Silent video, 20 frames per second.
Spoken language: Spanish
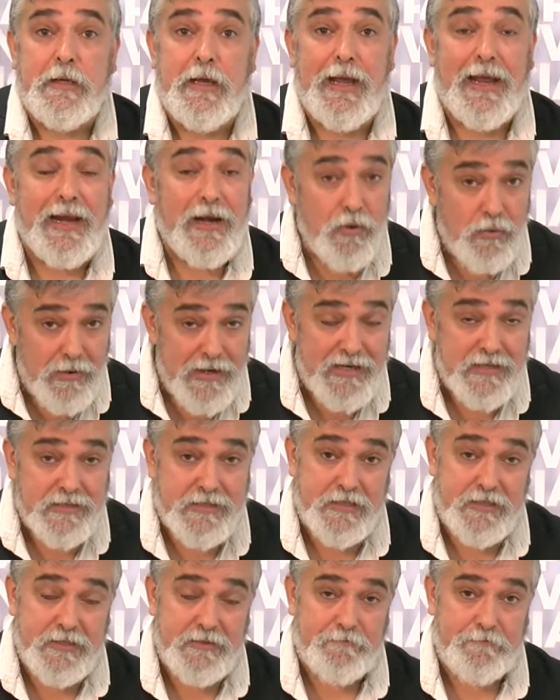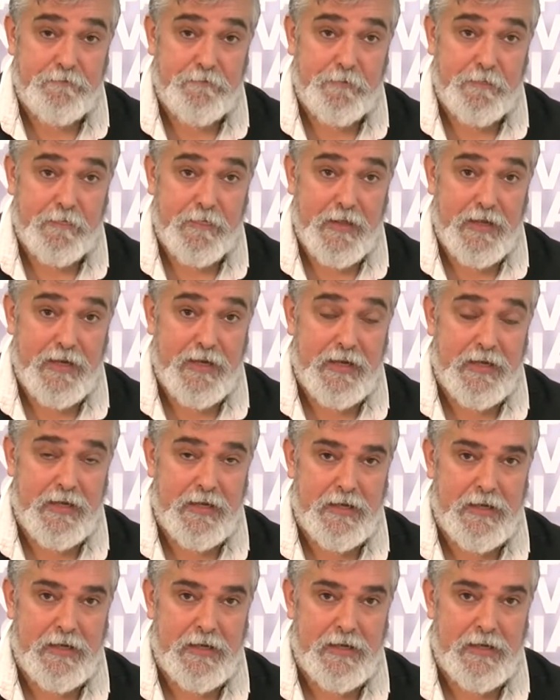El lunes es
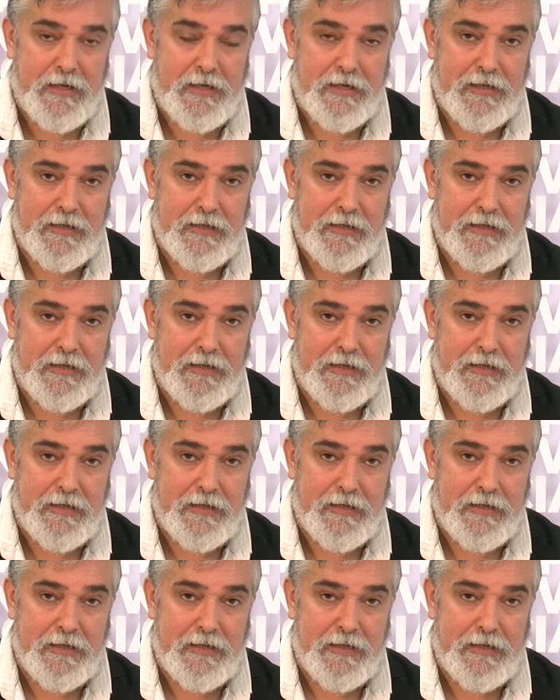eh,